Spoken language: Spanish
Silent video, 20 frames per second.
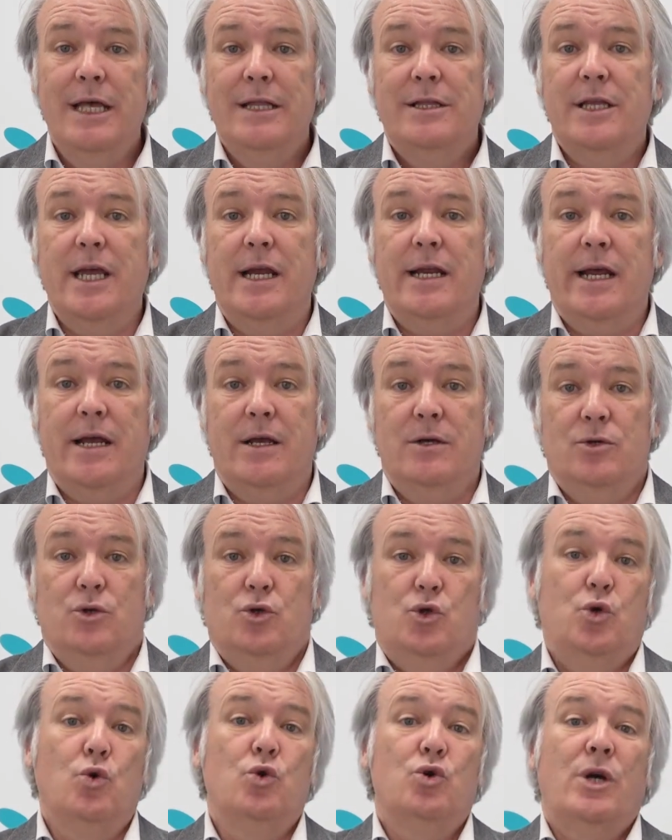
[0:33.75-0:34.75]
tienen
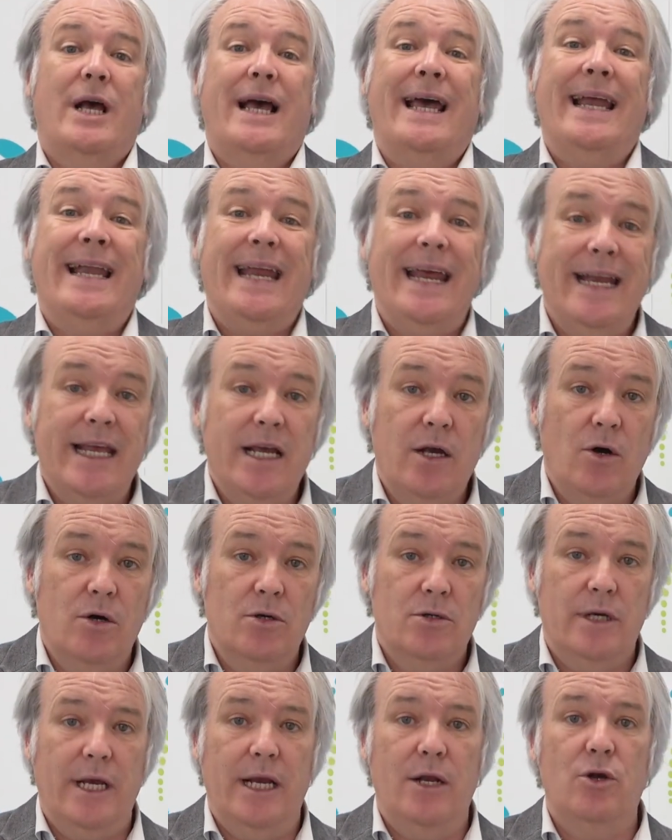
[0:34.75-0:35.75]
sus
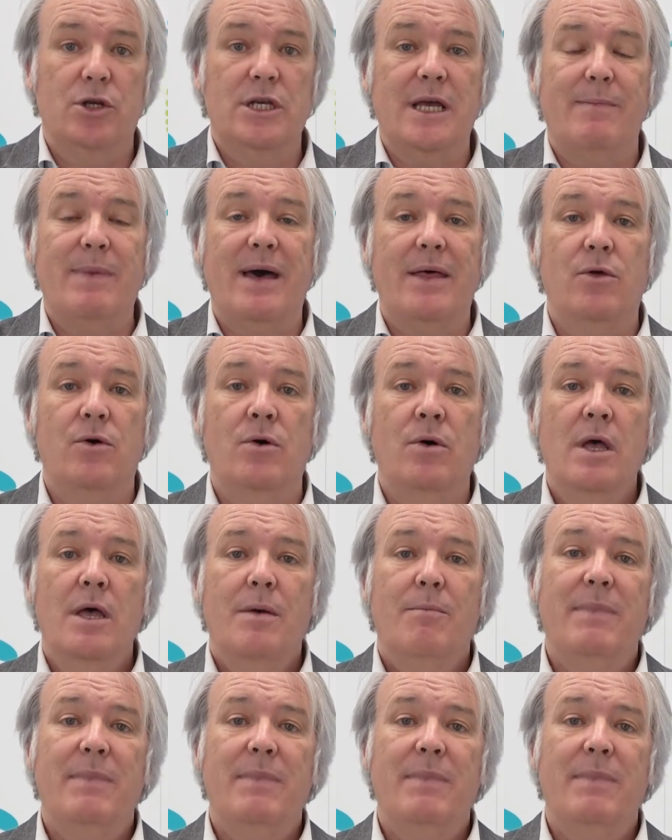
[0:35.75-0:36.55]
genéricos en los llamados